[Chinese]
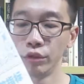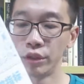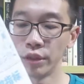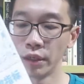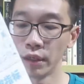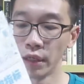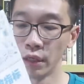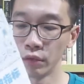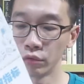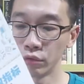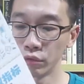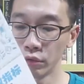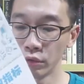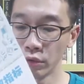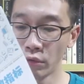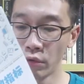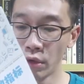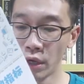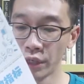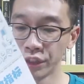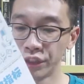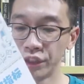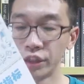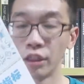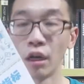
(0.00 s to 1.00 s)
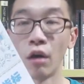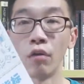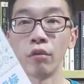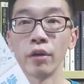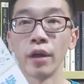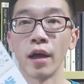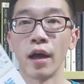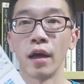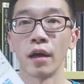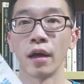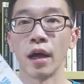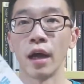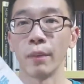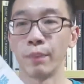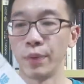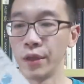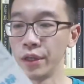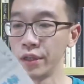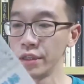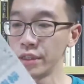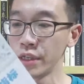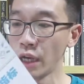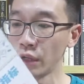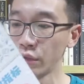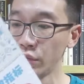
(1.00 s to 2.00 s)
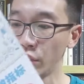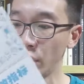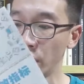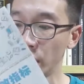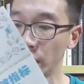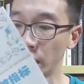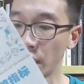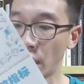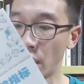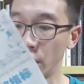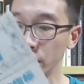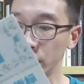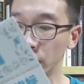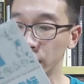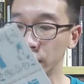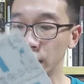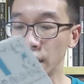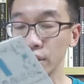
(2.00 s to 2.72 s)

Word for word: 前来说的话销量啊评价都很高的，